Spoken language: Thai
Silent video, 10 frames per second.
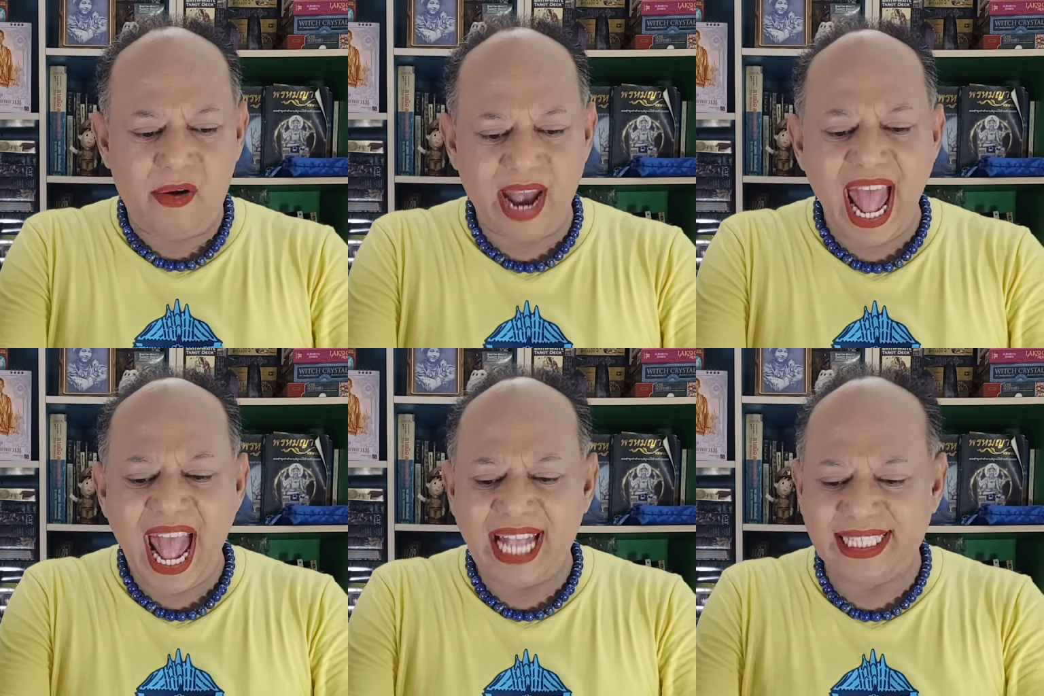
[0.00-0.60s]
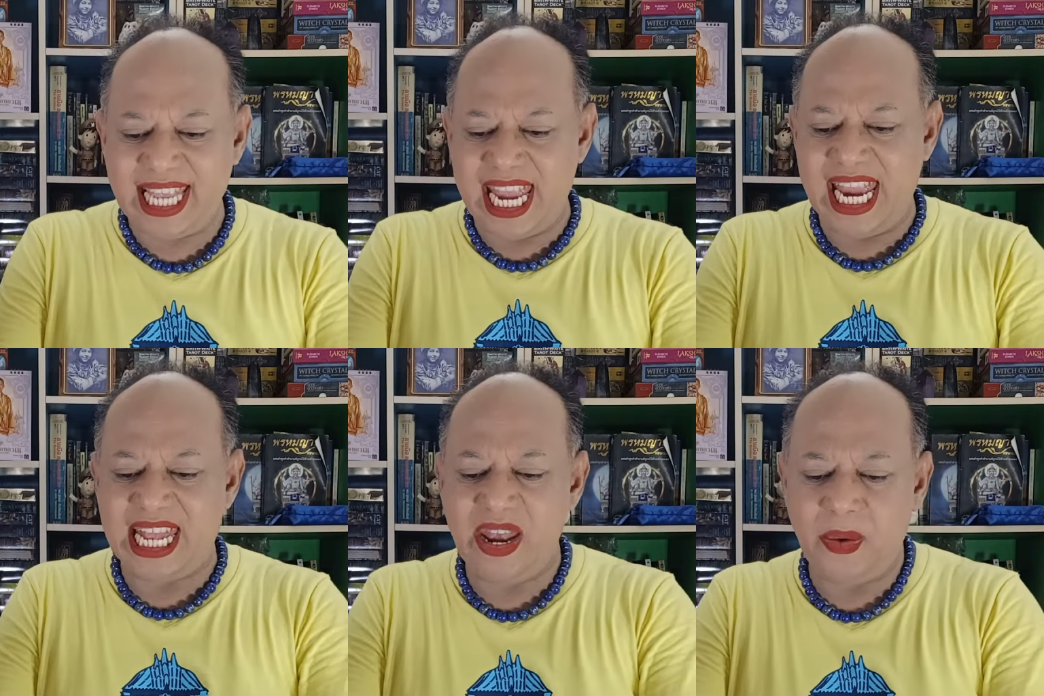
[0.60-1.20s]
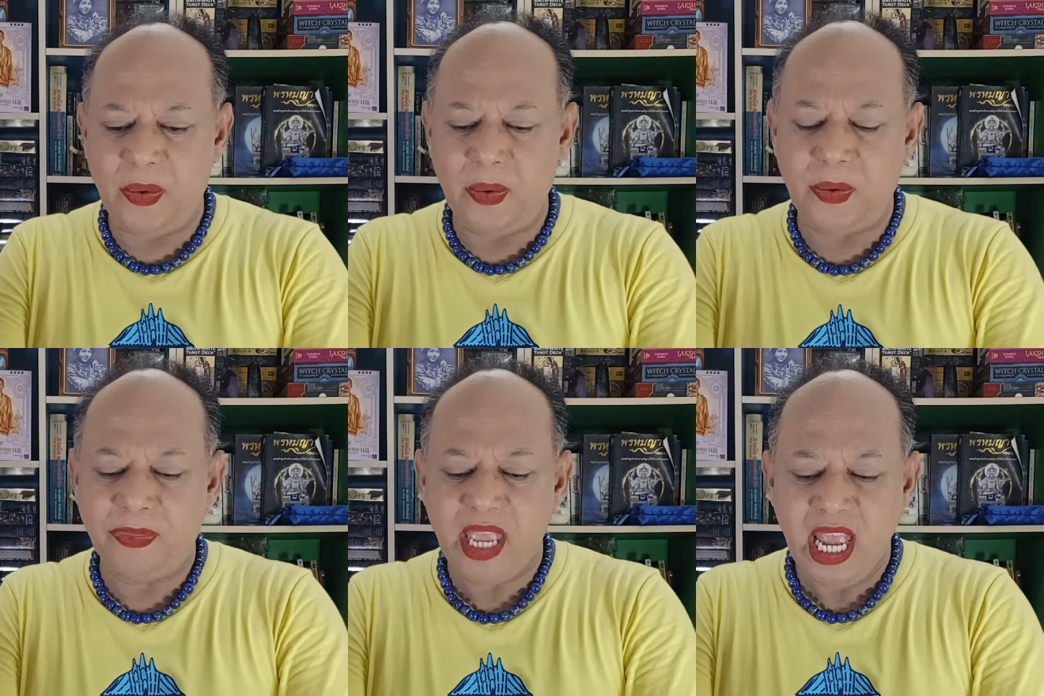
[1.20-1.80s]
ราศีธนู
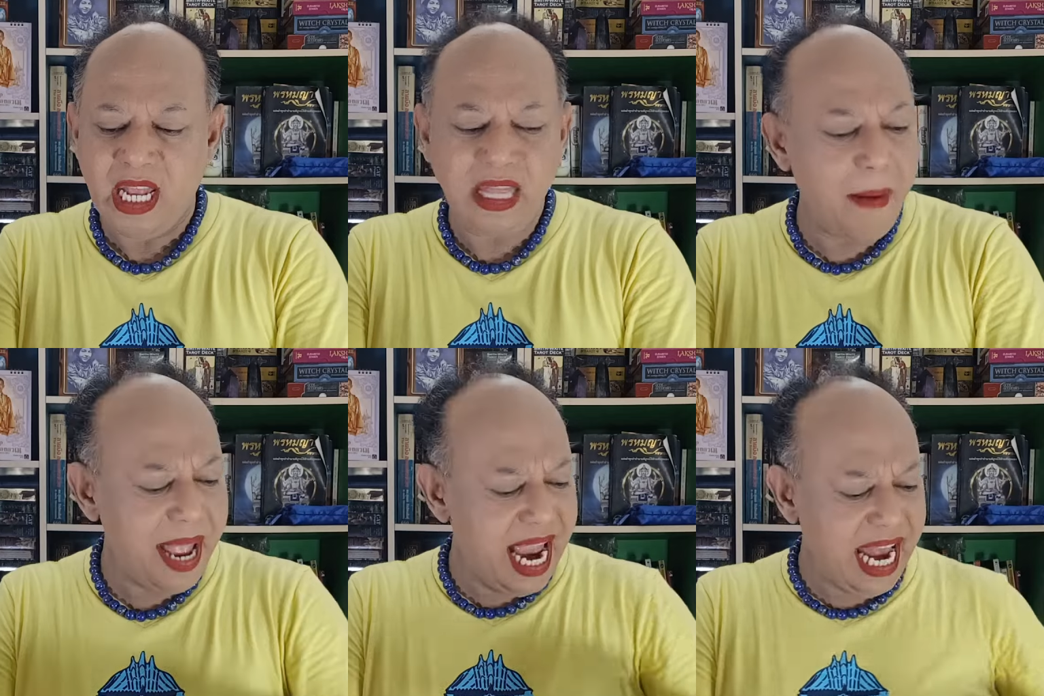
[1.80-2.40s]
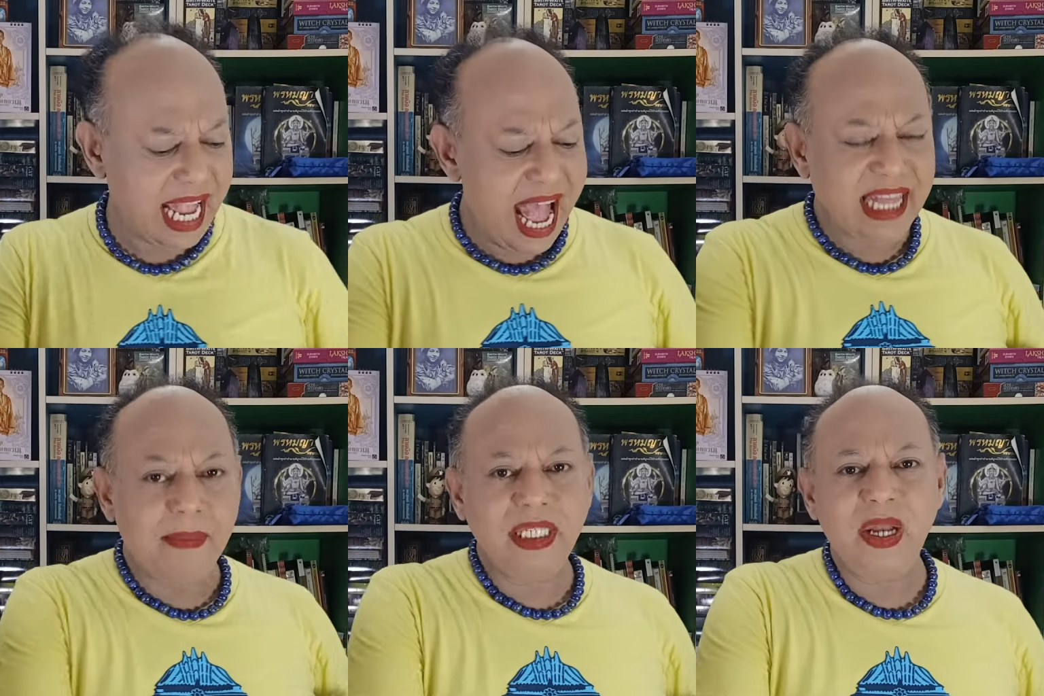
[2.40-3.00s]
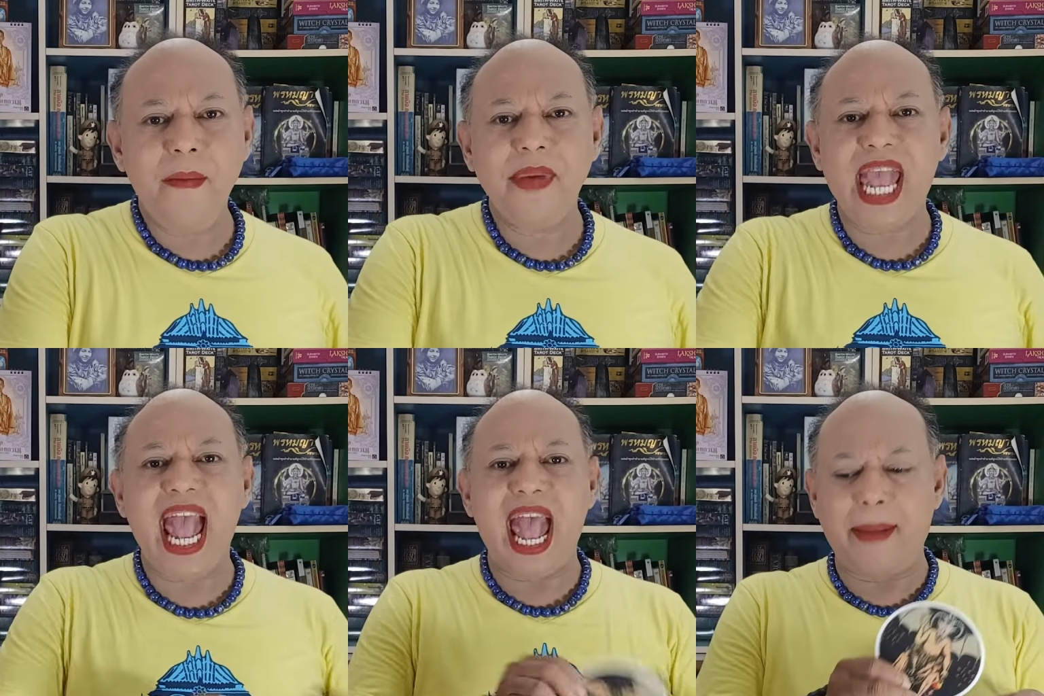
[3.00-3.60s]
ต่อมานะคะท่านผู้ชม
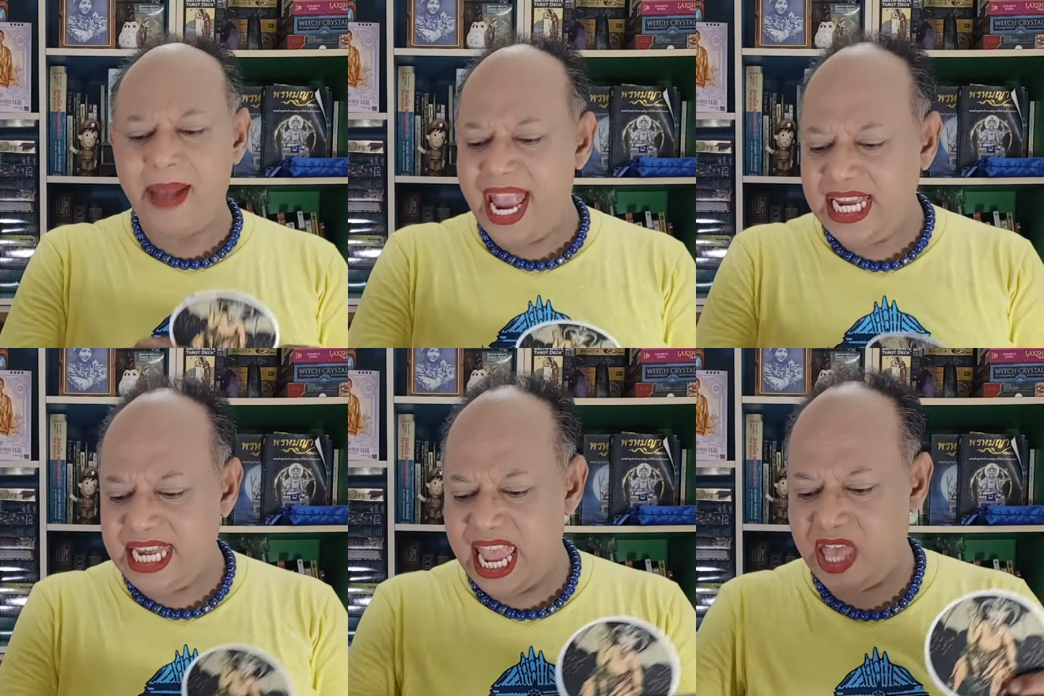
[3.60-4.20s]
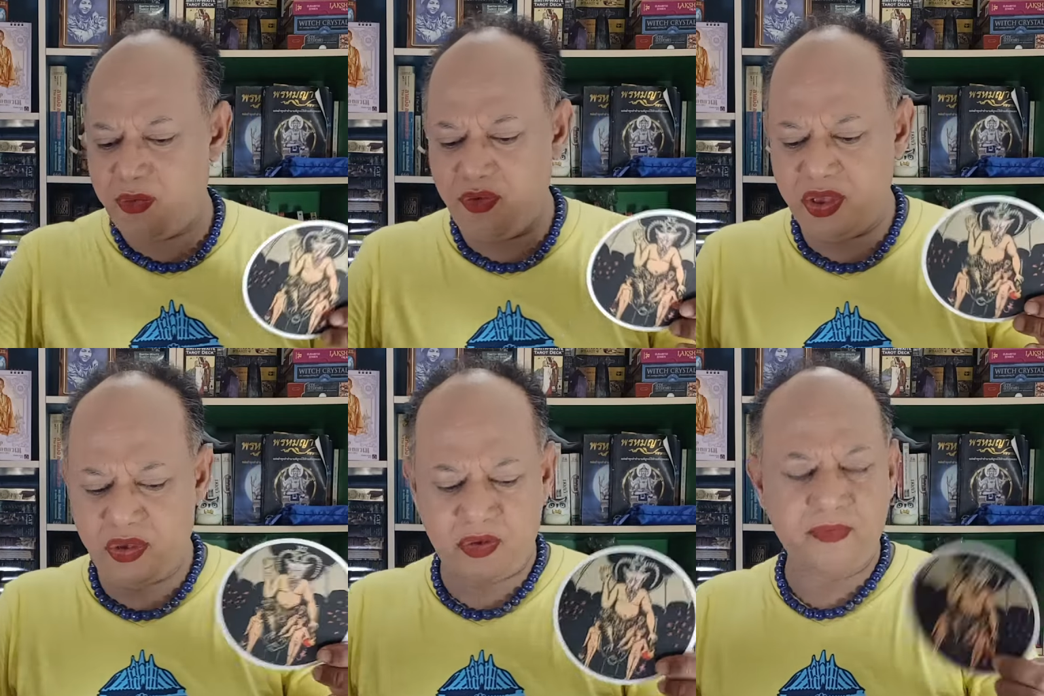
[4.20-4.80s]
ค่ะไพ่เดวิล